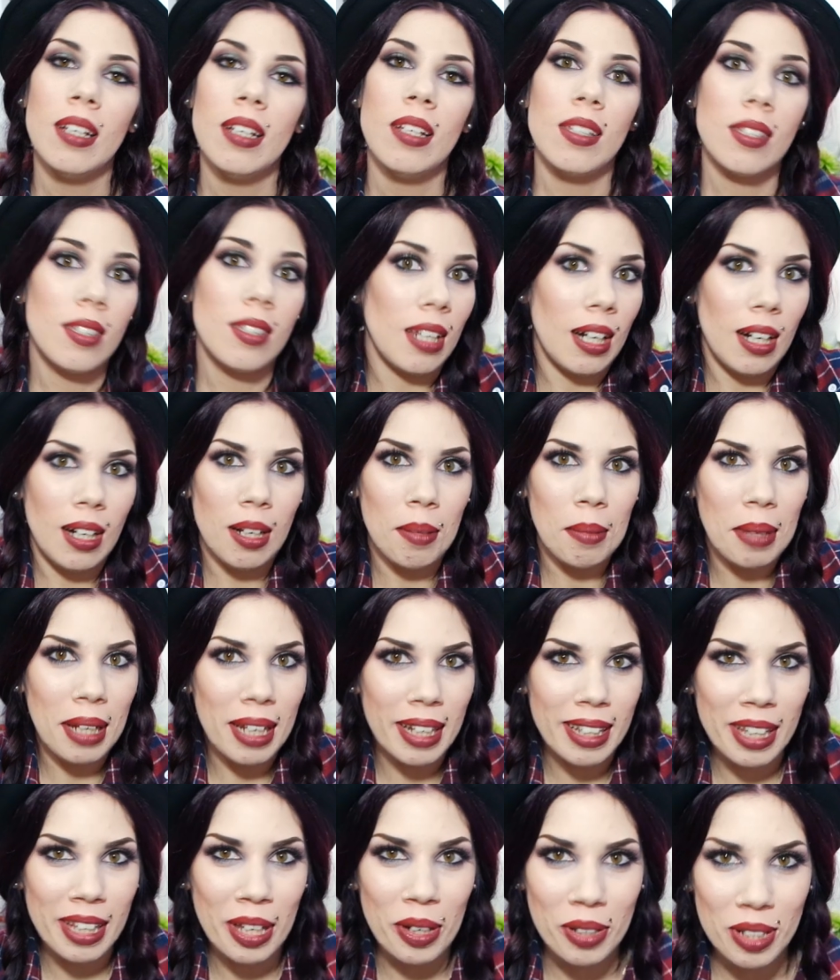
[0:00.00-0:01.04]

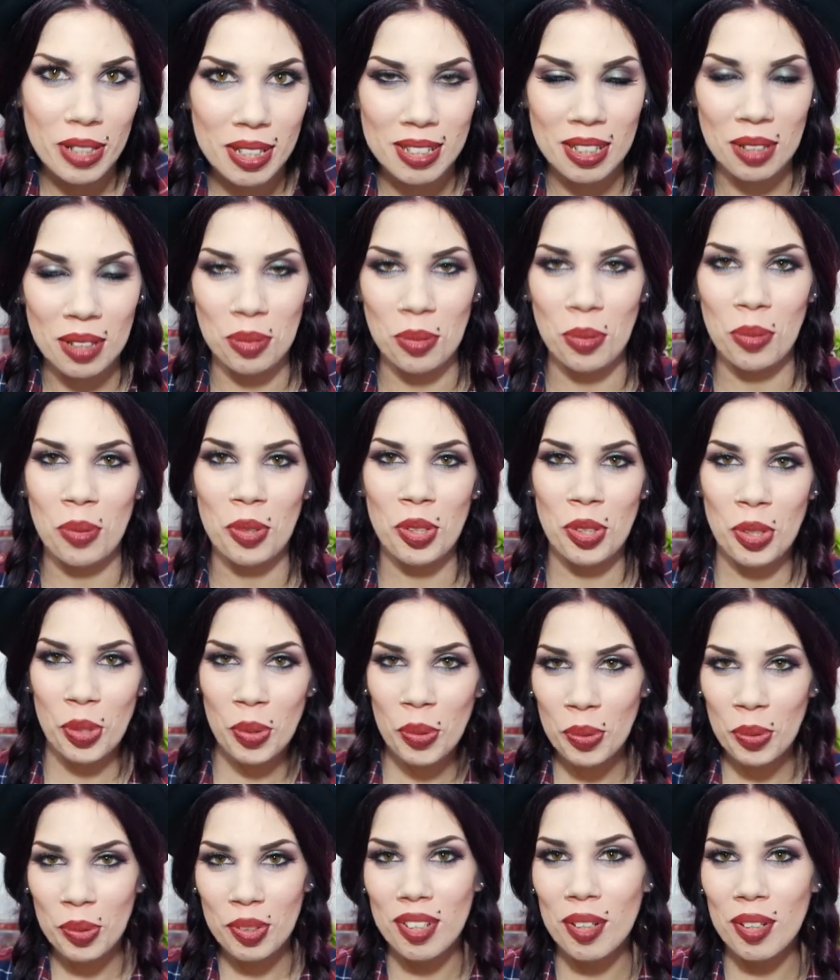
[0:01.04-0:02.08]
Stranamente non è stato un
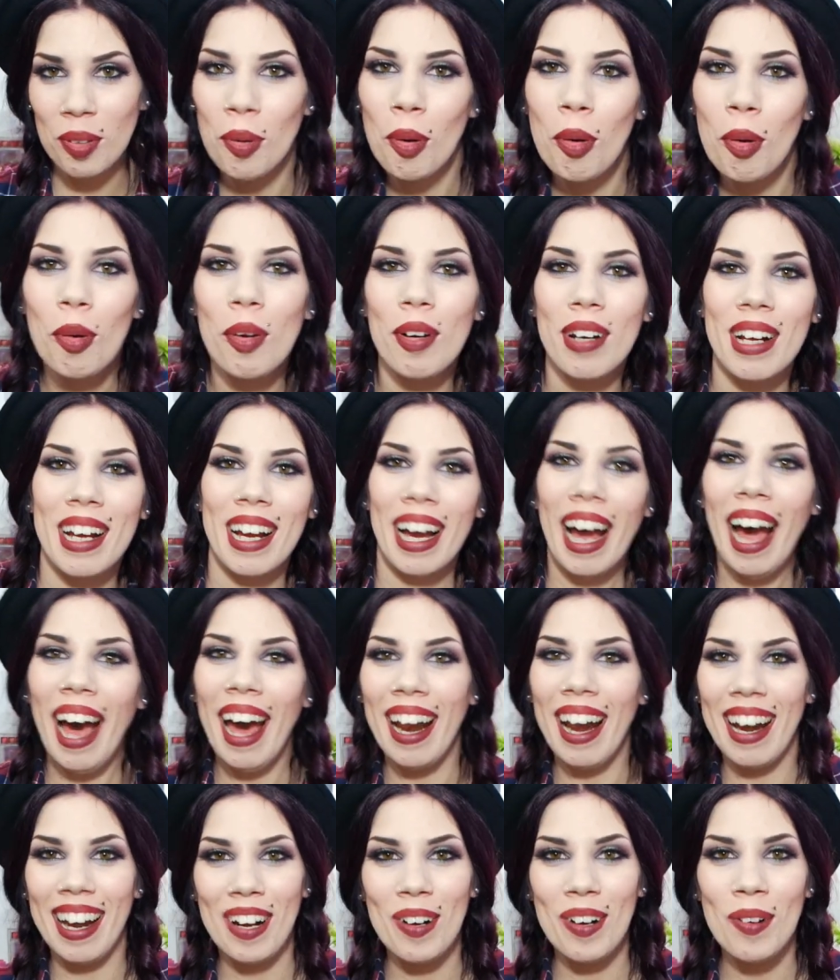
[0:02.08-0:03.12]
nude, un color
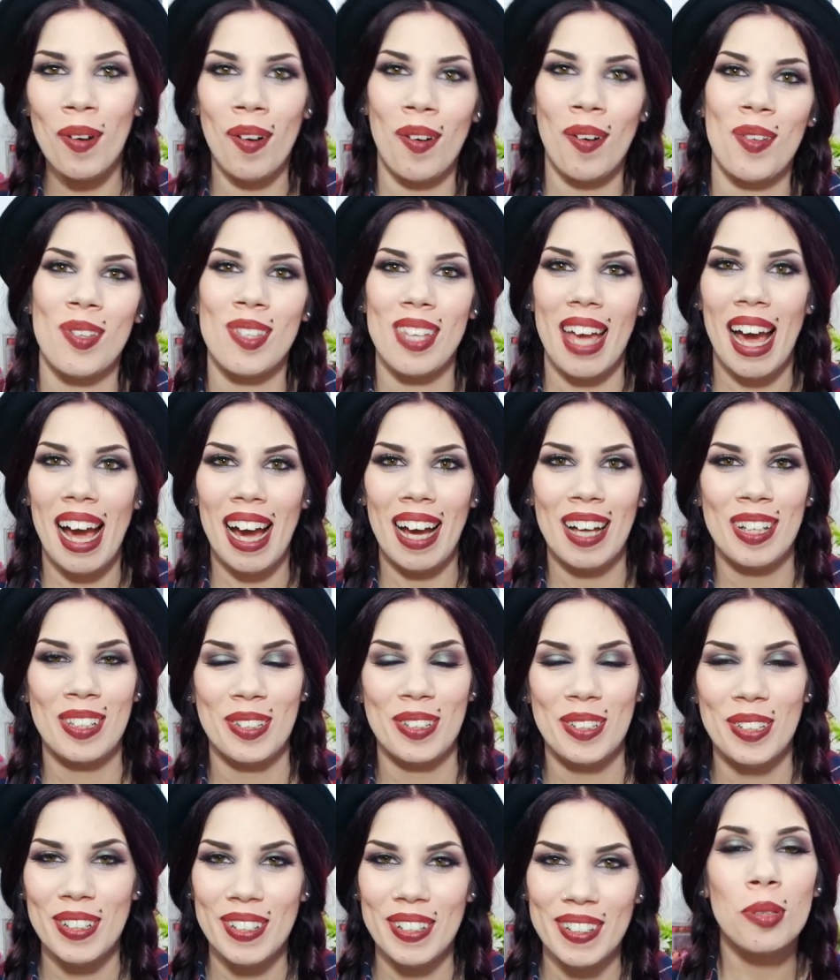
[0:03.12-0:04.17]
carne, un
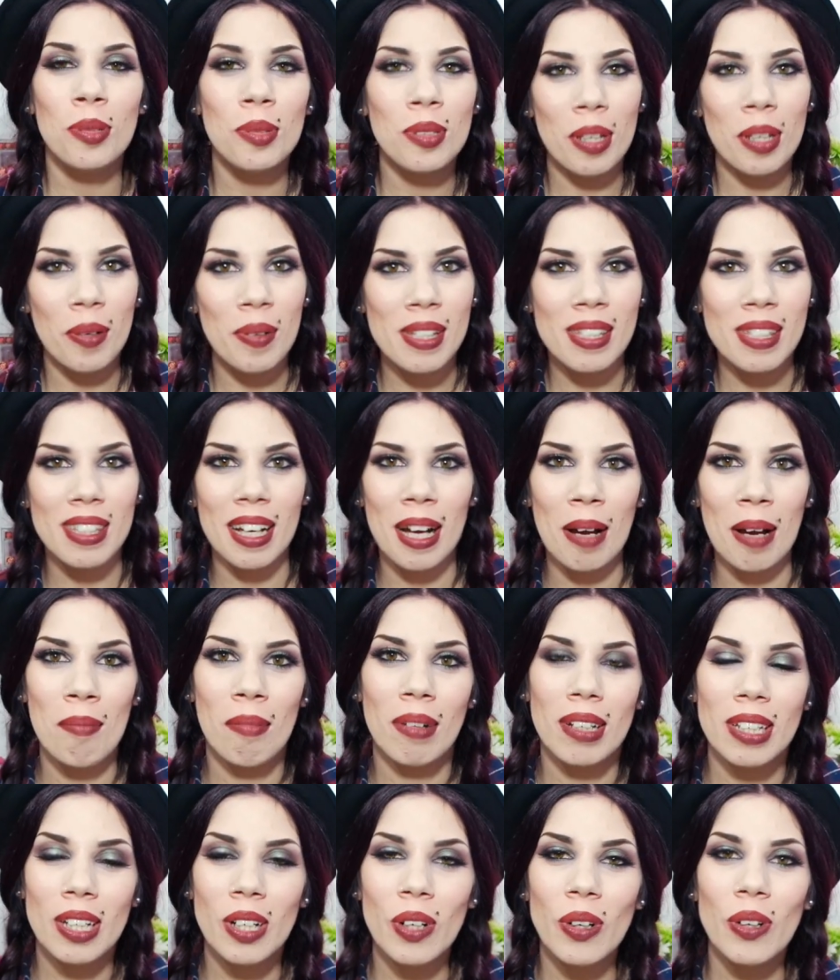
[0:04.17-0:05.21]
rosato, di tutta questa
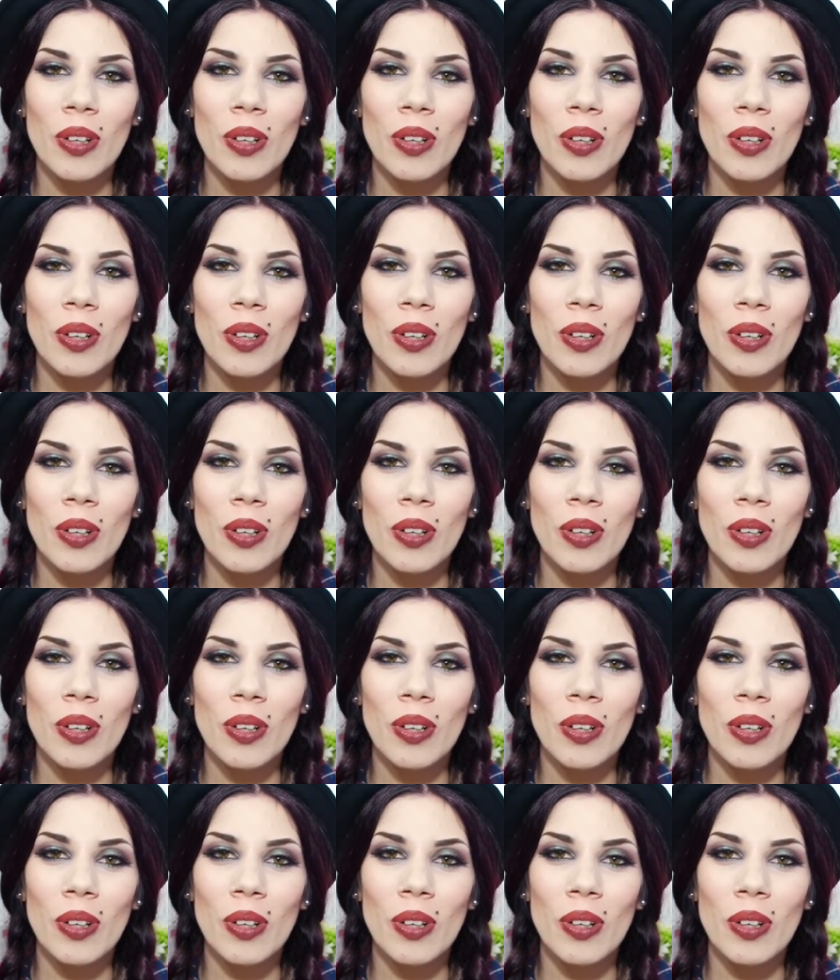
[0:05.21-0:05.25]
gamma di